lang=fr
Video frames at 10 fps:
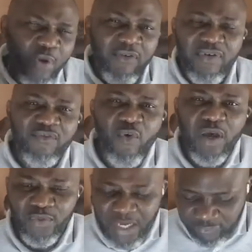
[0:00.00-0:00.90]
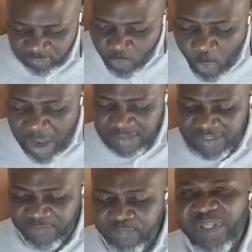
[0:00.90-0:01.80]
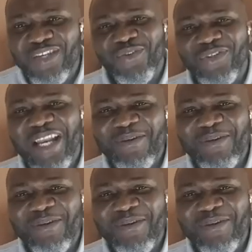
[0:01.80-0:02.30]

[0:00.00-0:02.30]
doivent avoir de la foi typique de